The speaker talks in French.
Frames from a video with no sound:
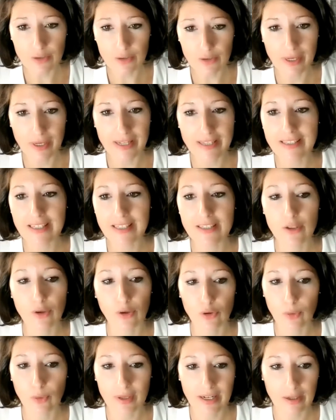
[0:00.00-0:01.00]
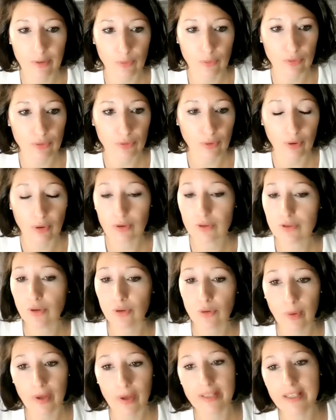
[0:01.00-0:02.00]
cela a été dit, en droit de la concurrence,
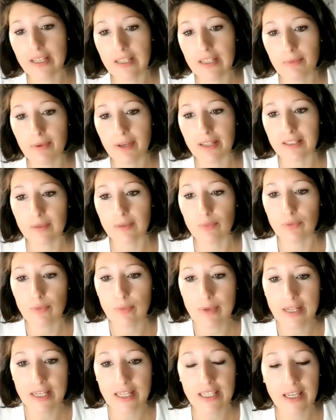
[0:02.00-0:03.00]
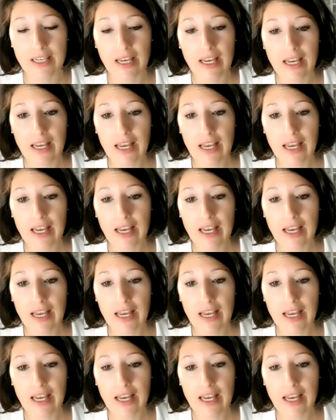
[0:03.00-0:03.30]
en droit des libertés publiques.